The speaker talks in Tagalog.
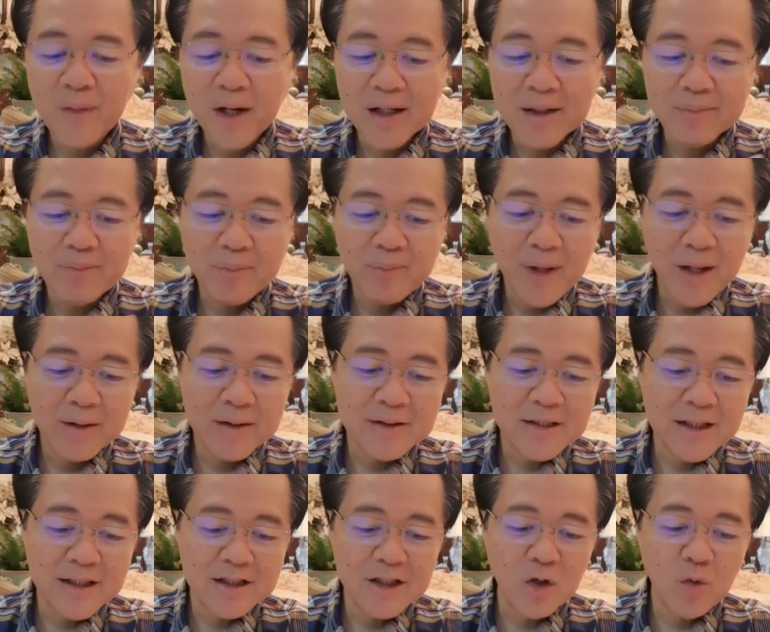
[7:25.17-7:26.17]

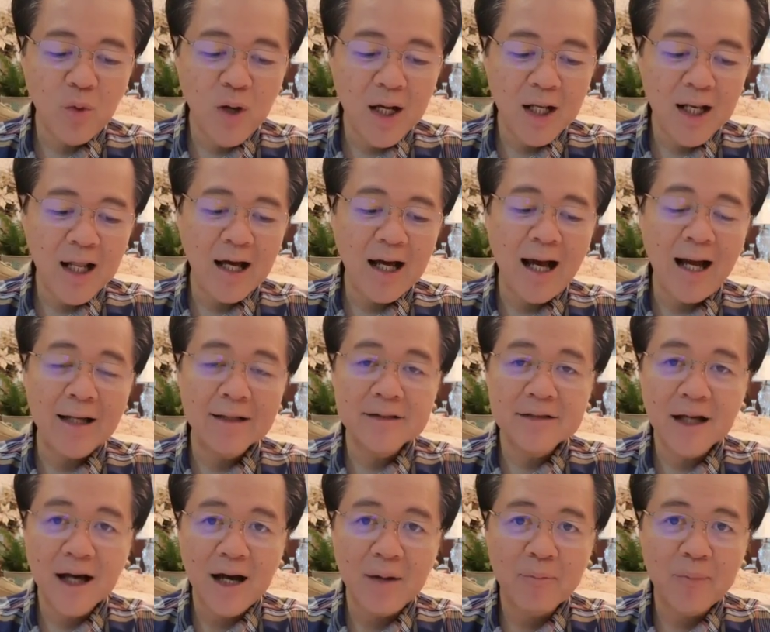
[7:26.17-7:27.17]
magtitiwala
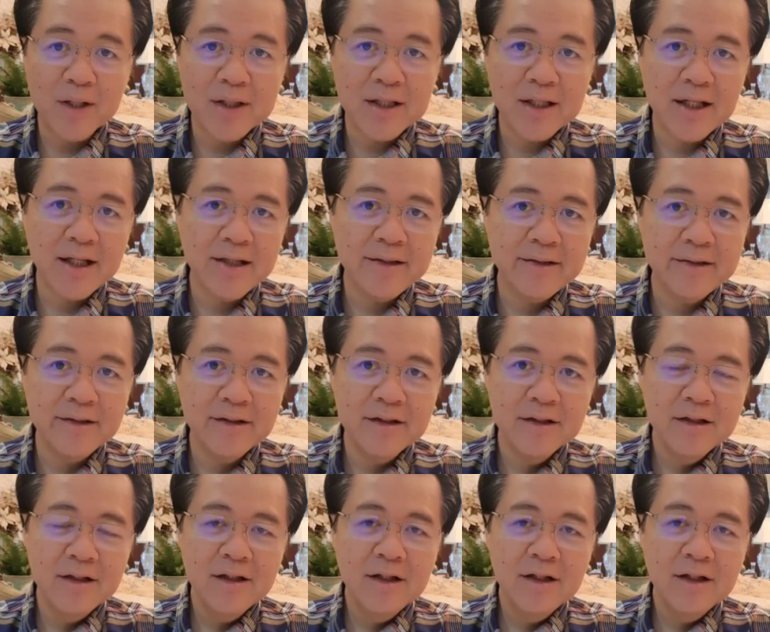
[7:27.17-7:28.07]
kahit sa kapatid,